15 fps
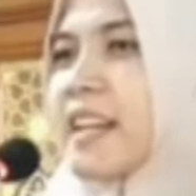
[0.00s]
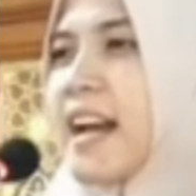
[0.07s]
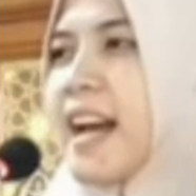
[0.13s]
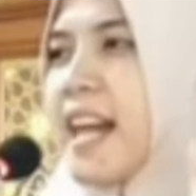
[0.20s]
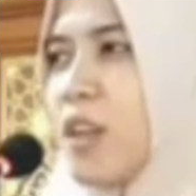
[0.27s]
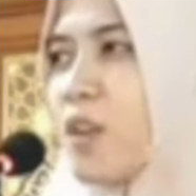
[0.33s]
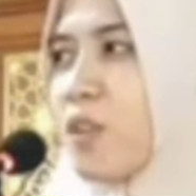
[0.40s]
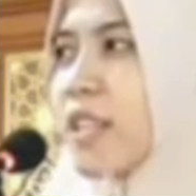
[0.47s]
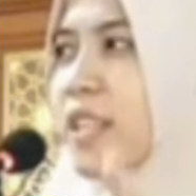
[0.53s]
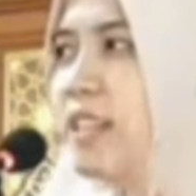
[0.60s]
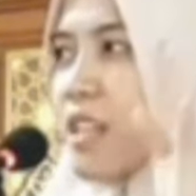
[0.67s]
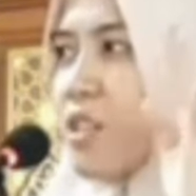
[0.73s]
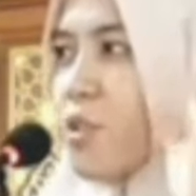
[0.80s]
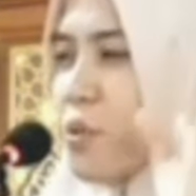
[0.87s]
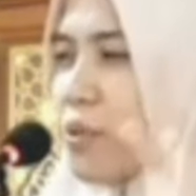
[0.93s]
Kalau
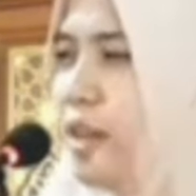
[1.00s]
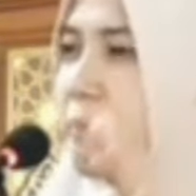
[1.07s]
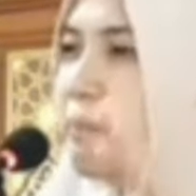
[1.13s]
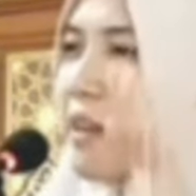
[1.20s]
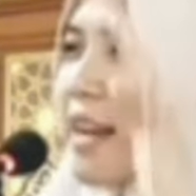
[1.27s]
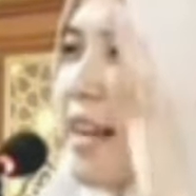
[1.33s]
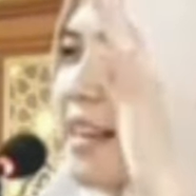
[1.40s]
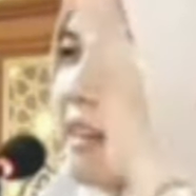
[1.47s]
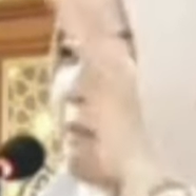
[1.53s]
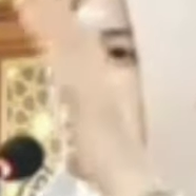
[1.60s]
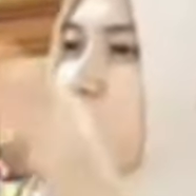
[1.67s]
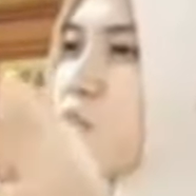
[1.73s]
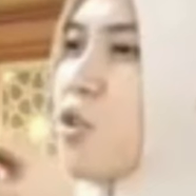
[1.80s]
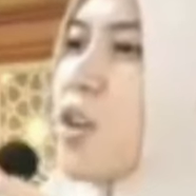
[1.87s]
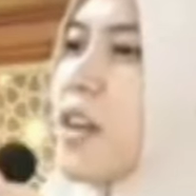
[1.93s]
kita sudah menganggap
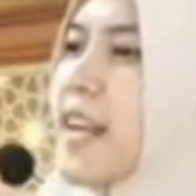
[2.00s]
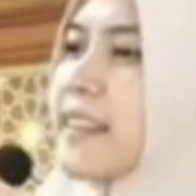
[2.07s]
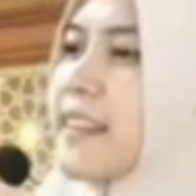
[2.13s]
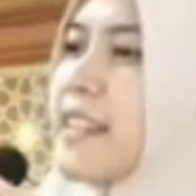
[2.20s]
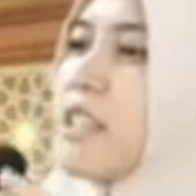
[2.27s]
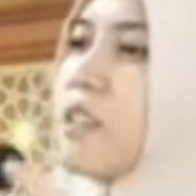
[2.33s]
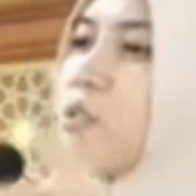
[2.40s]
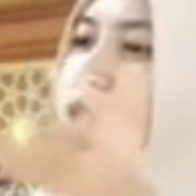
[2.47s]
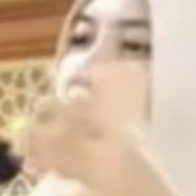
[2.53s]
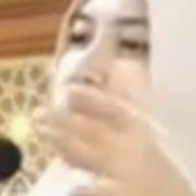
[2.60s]
sholat itu